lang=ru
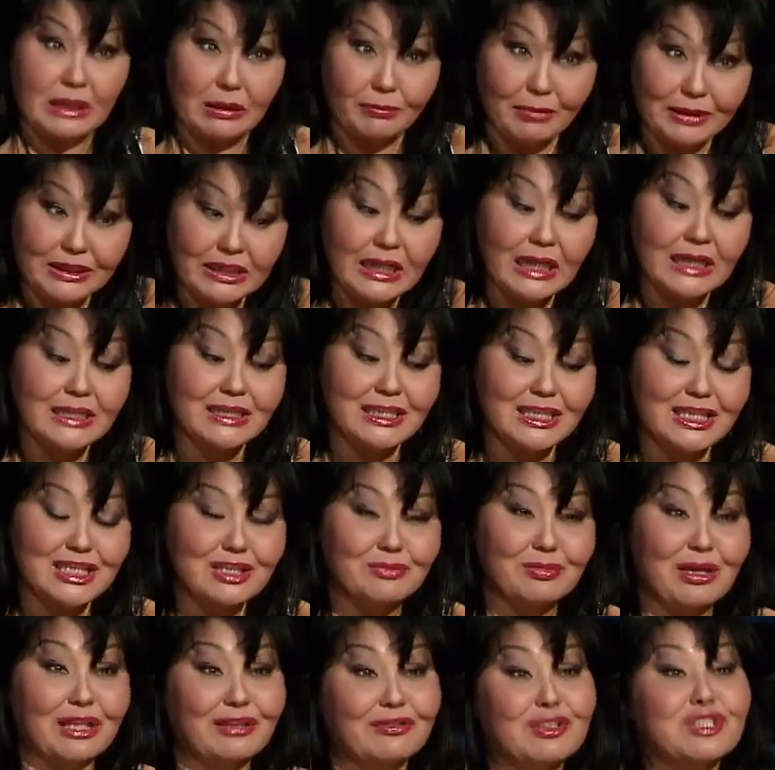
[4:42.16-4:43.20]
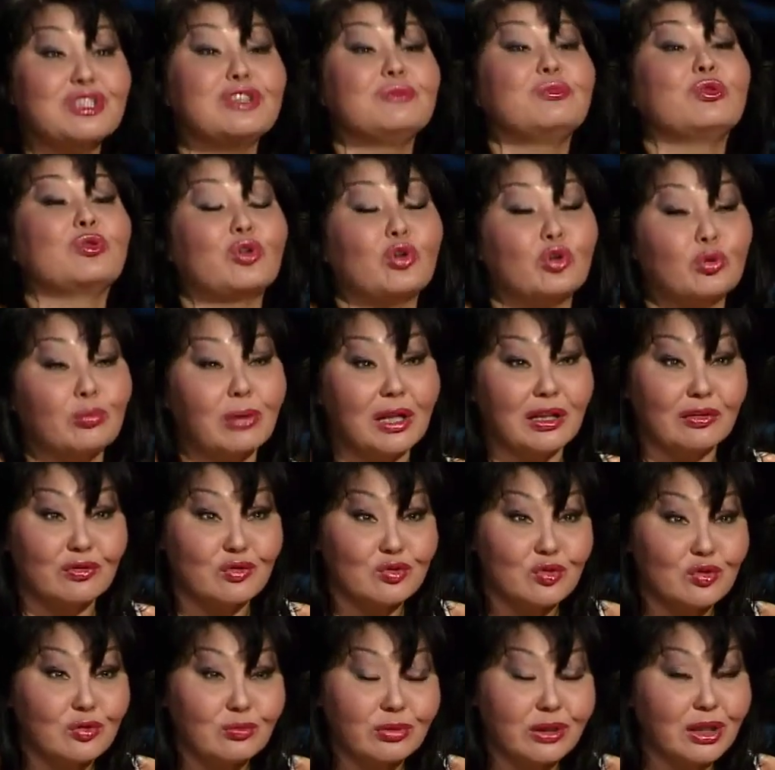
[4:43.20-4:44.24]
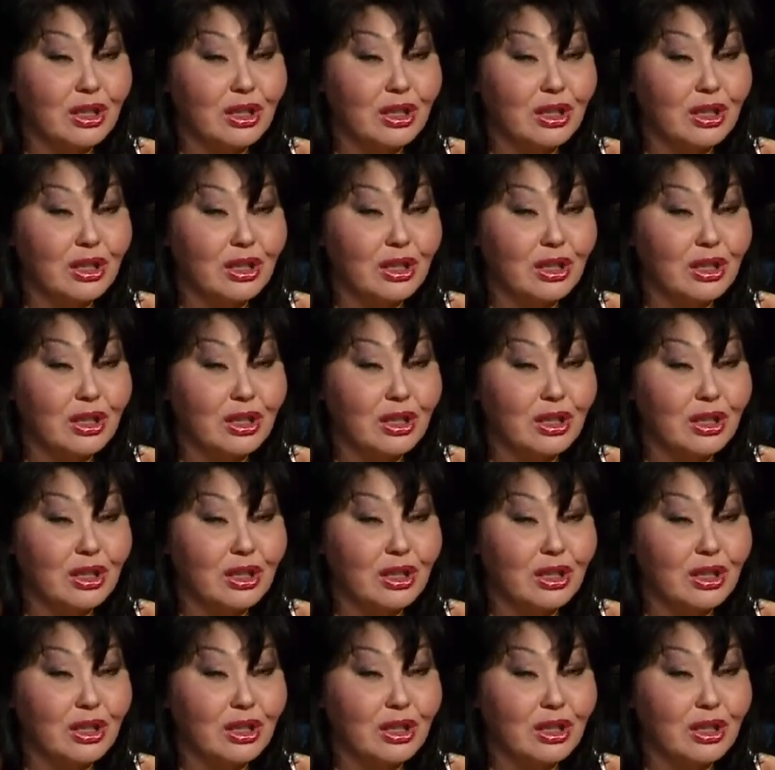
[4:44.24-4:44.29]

патриотизме, а две семерки он балует судьбу.